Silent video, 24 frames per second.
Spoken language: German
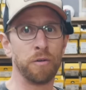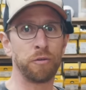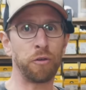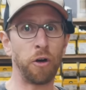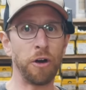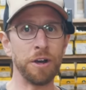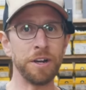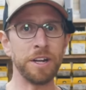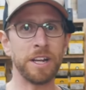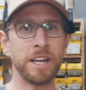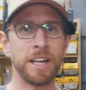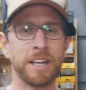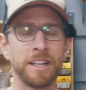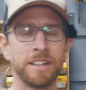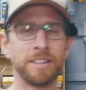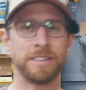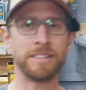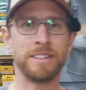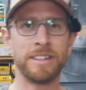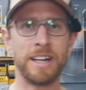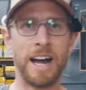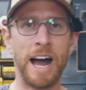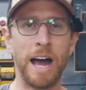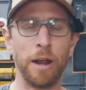Freunde,
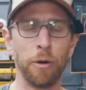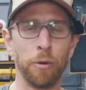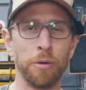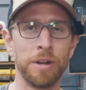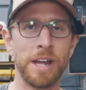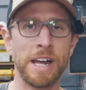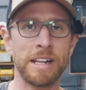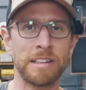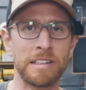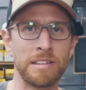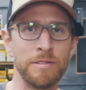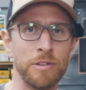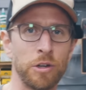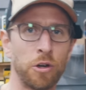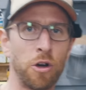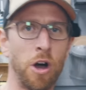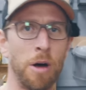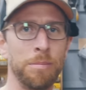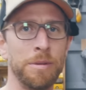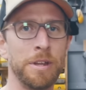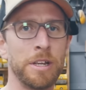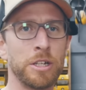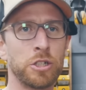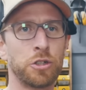hallo und herzlich
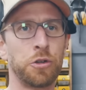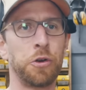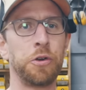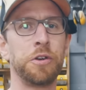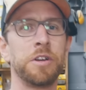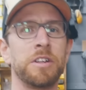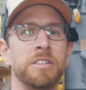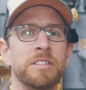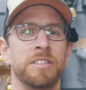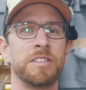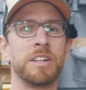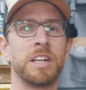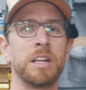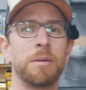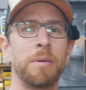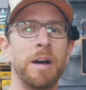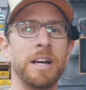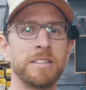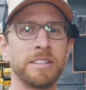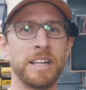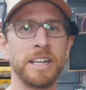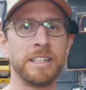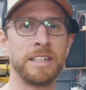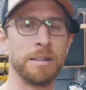willkommen. Schön, dass ihr
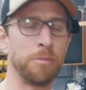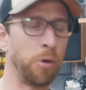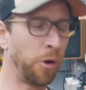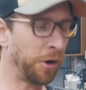dabei seid.